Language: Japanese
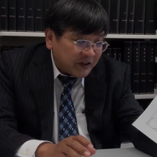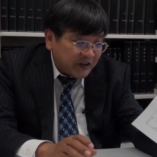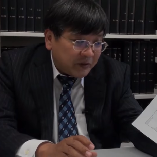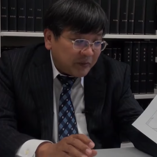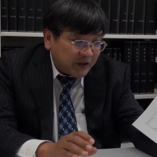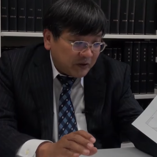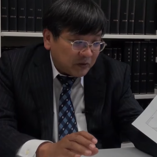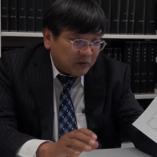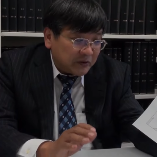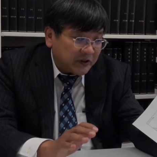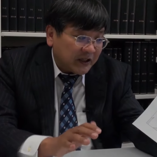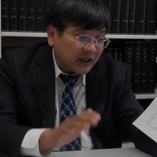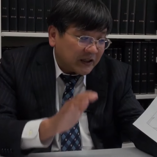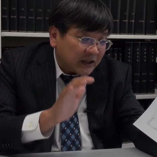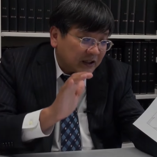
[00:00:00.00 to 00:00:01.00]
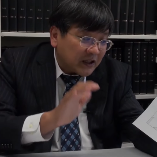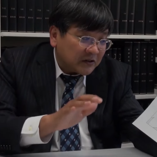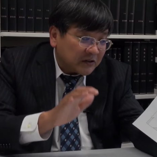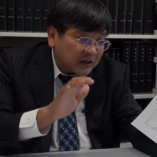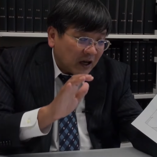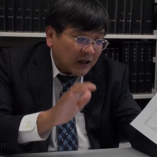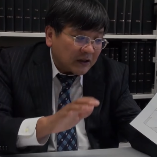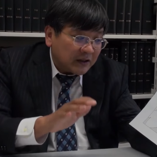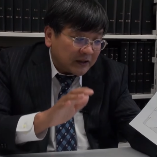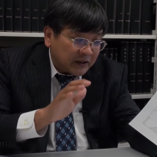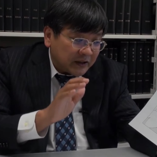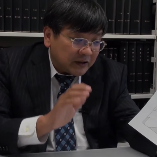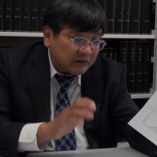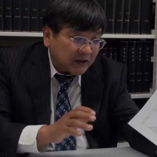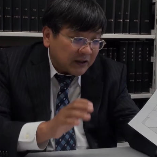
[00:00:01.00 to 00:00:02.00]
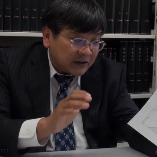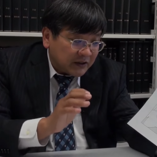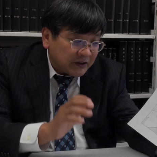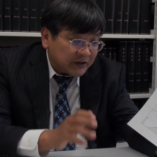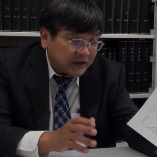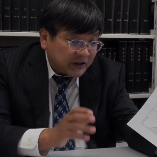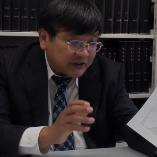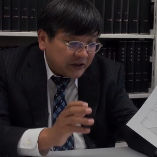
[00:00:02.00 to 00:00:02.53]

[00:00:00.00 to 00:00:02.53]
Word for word: 芝居の功績は高く書かれているわけですが、